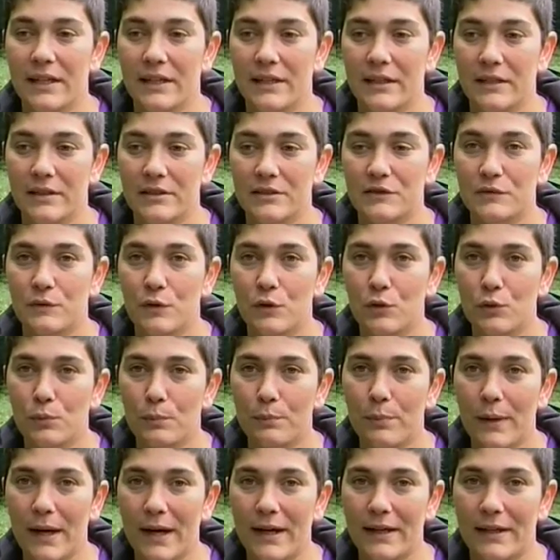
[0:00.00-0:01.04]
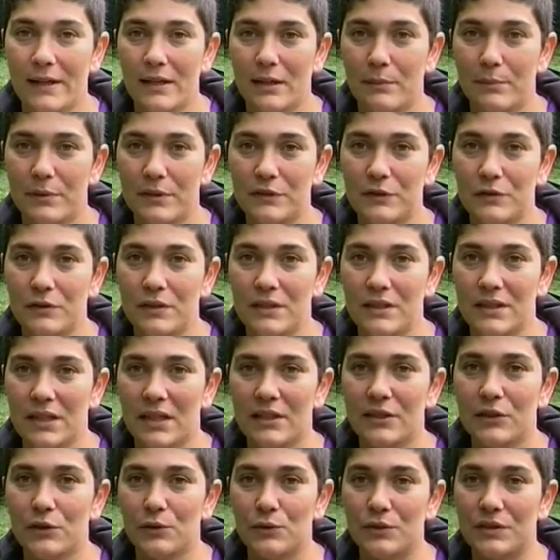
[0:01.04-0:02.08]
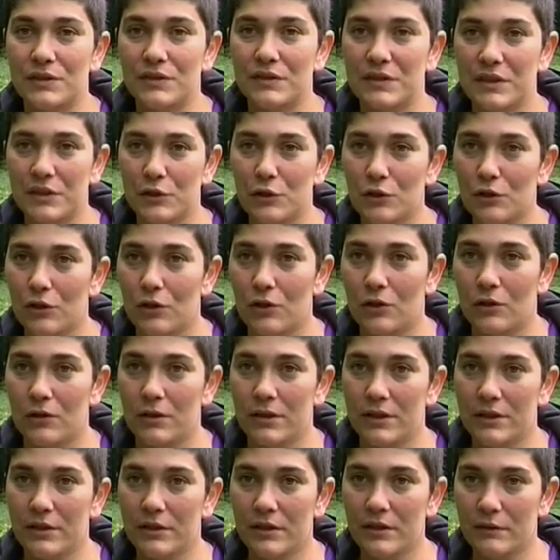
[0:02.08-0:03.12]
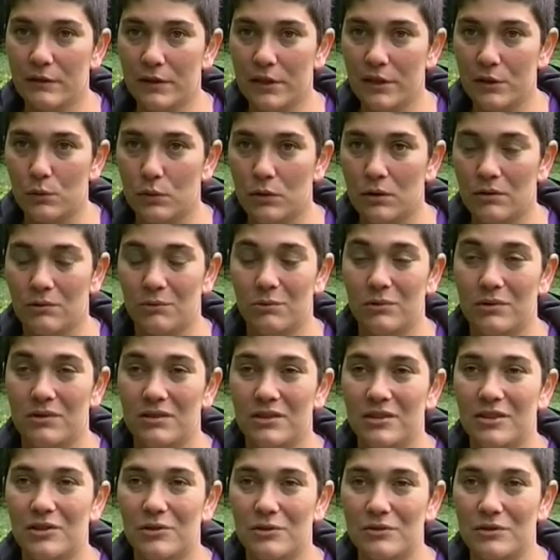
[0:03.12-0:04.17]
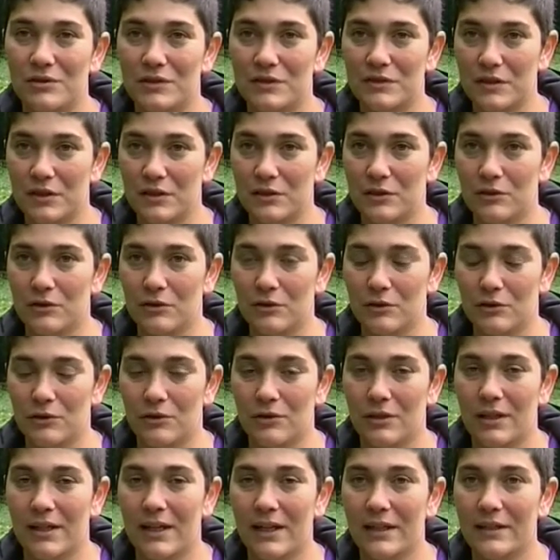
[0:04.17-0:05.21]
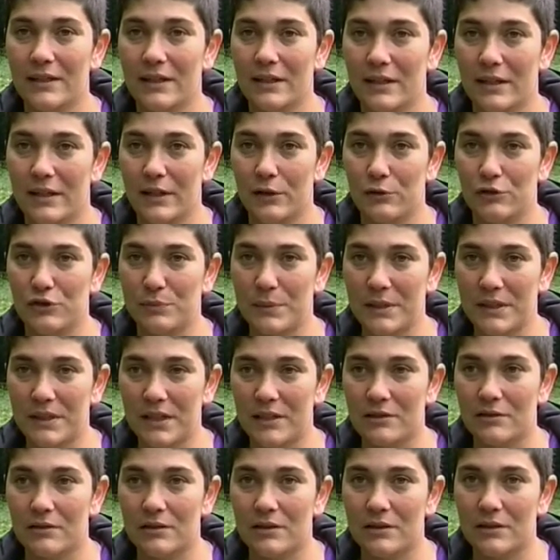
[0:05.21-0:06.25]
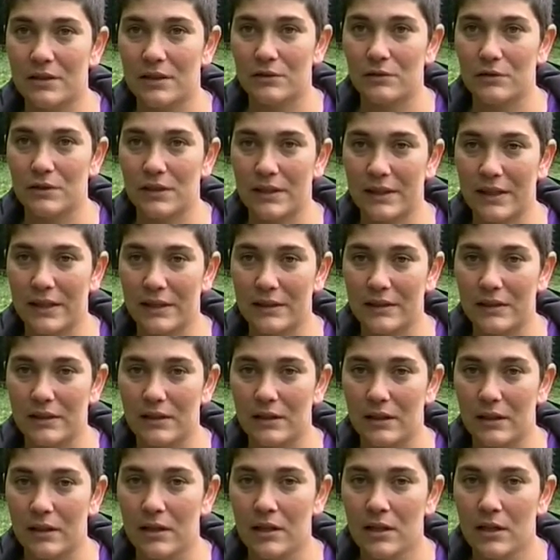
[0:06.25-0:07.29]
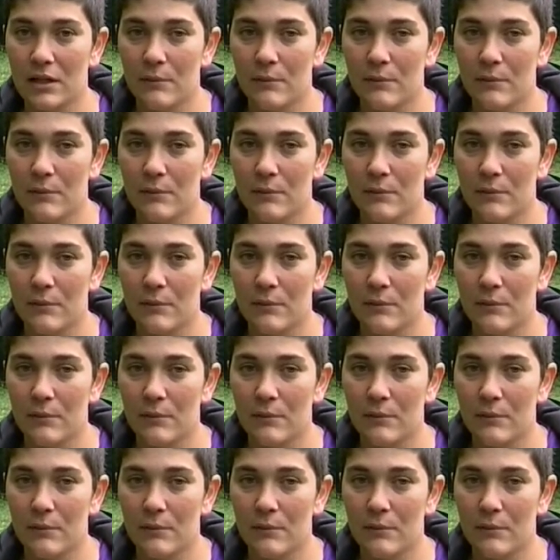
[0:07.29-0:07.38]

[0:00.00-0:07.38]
è sviluppare la personalità di ogni singolo individuo, quindi ogni singolo cane che è ospitato all'interno del canile.